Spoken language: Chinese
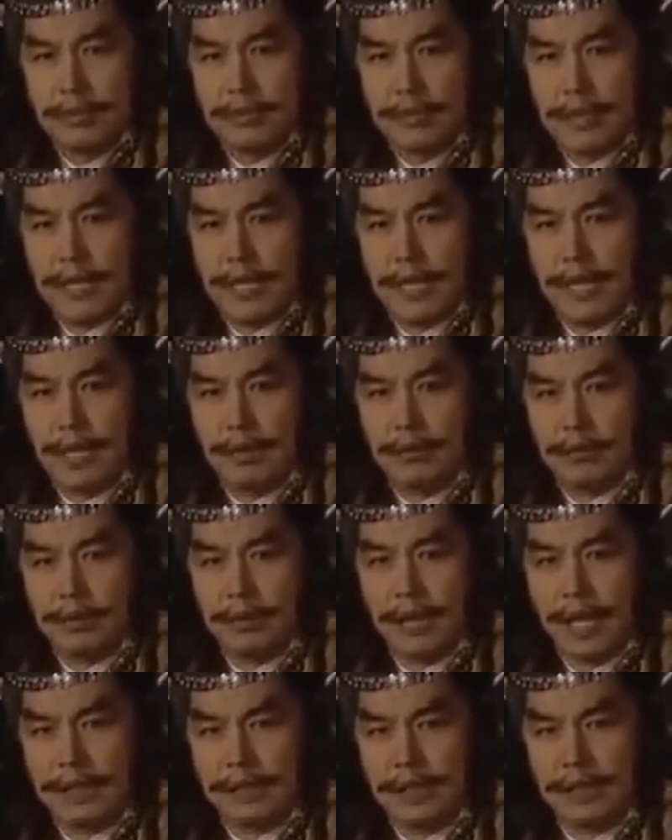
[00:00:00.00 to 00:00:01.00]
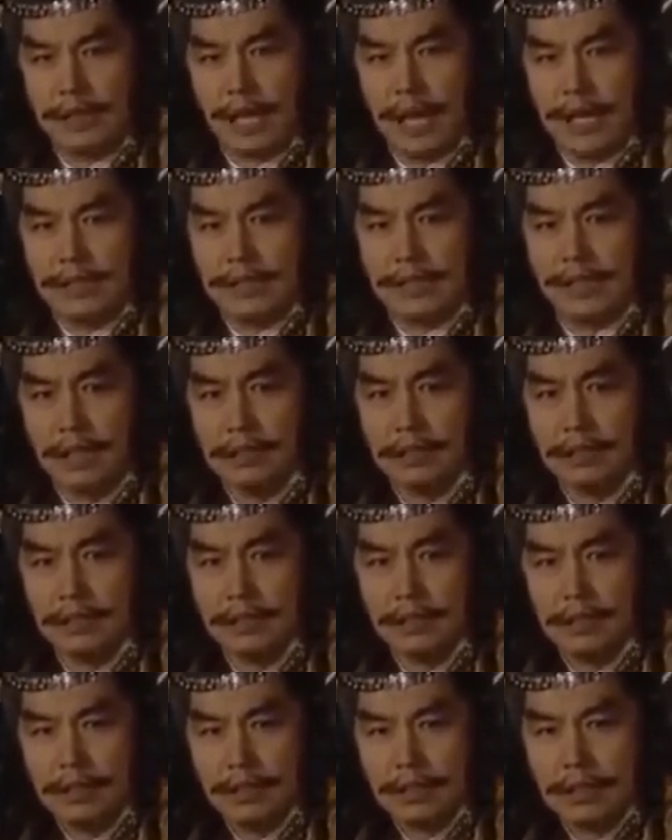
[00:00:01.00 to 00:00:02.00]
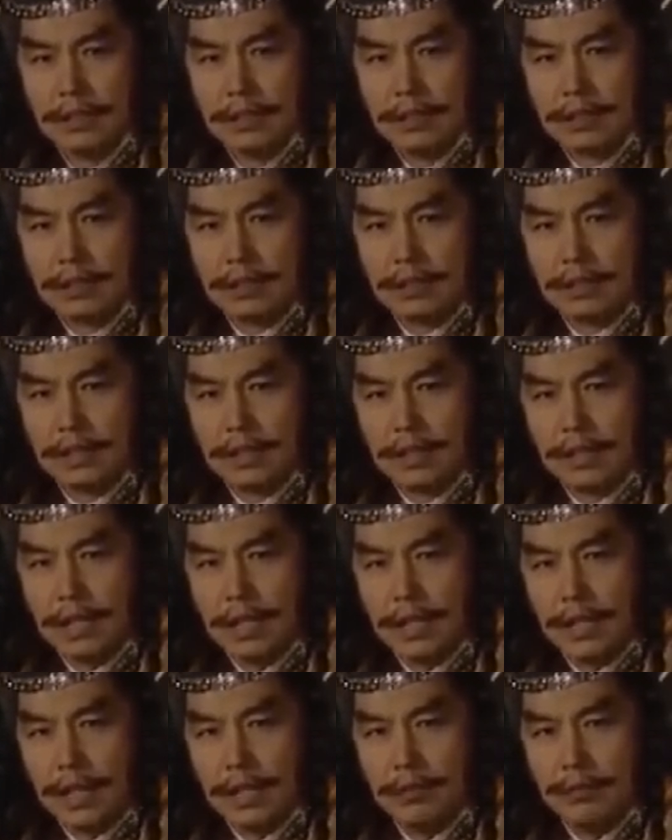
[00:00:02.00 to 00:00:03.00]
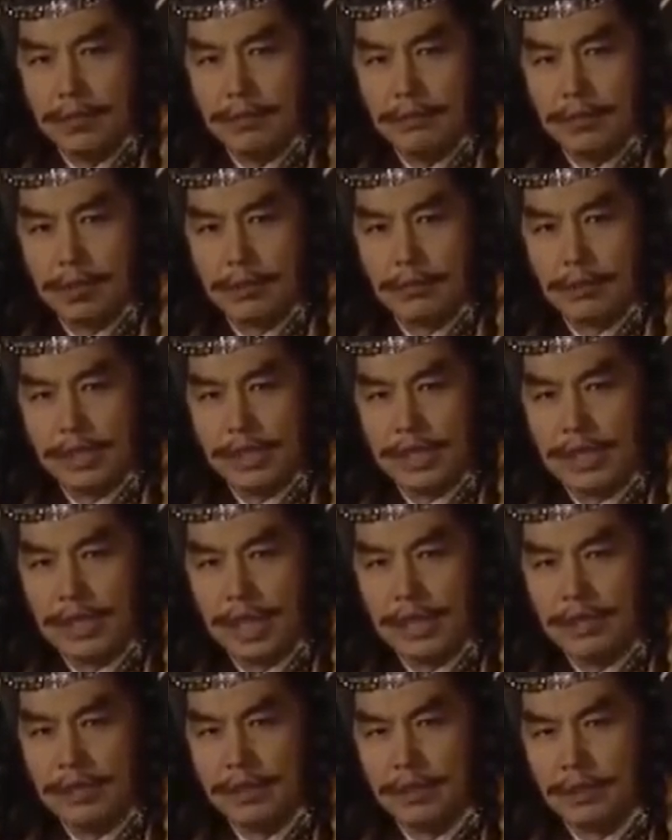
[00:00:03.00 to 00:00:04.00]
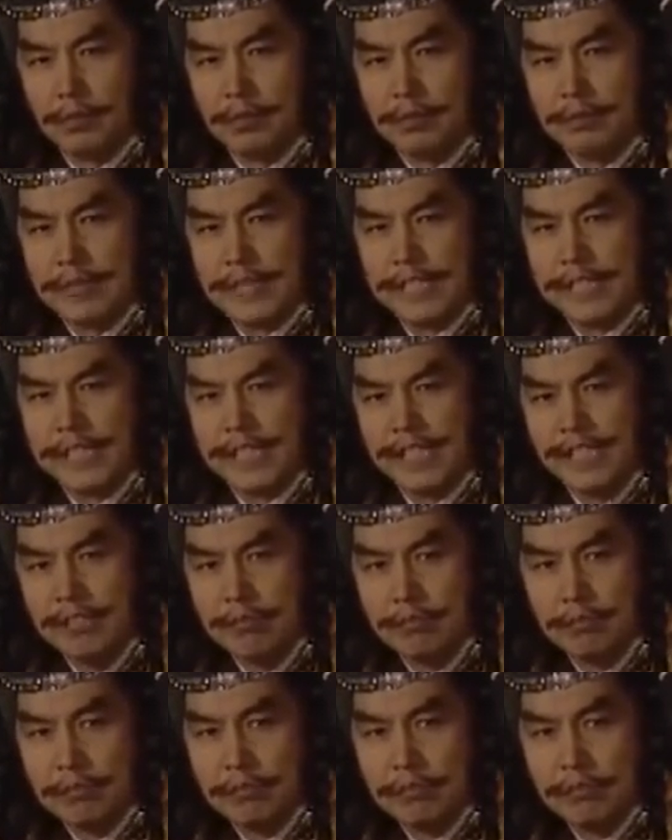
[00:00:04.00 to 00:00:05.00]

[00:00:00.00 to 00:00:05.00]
你们好大的胆子，竟敢来我们越国煽动民心！